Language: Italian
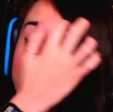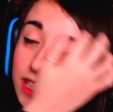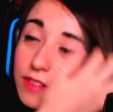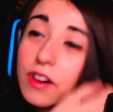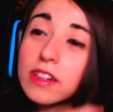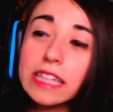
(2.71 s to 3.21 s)

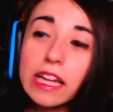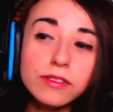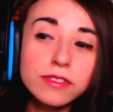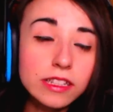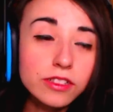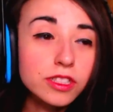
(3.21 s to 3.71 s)
stavolta ho
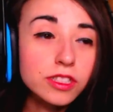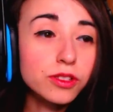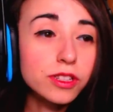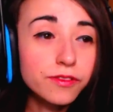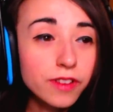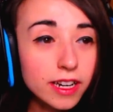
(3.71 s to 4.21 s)
deciso
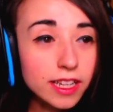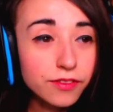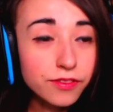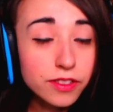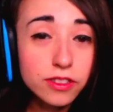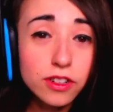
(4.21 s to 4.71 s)
di farla
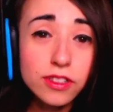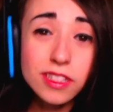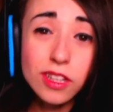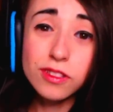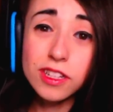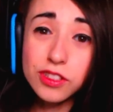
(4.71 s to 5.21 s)
davvero
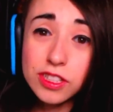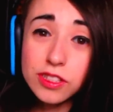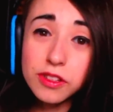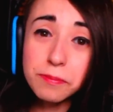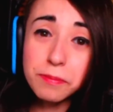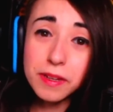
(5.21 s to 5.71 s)
grossa Ho
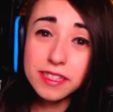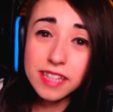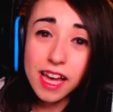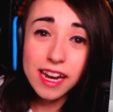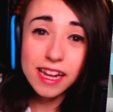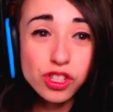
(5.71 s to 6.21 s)
deciso di
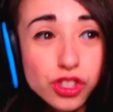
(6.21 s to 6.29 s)
passare